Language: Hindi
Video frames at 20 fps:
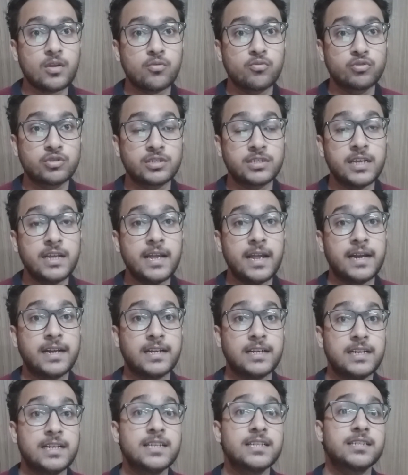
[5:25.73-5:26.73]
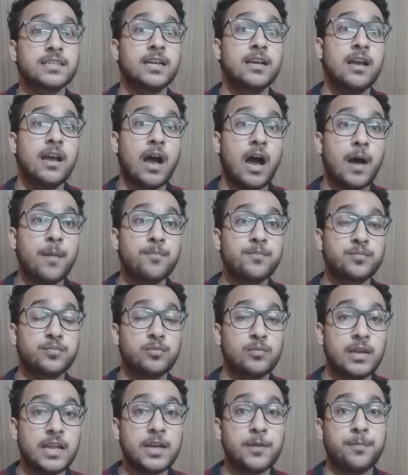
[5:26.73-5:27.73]
उससे एटलीस्ट आप
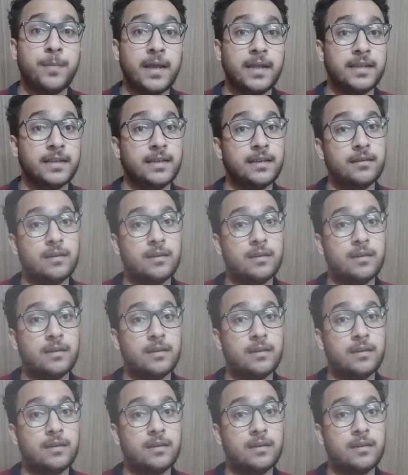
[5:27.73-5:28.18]
लिख पाएंगे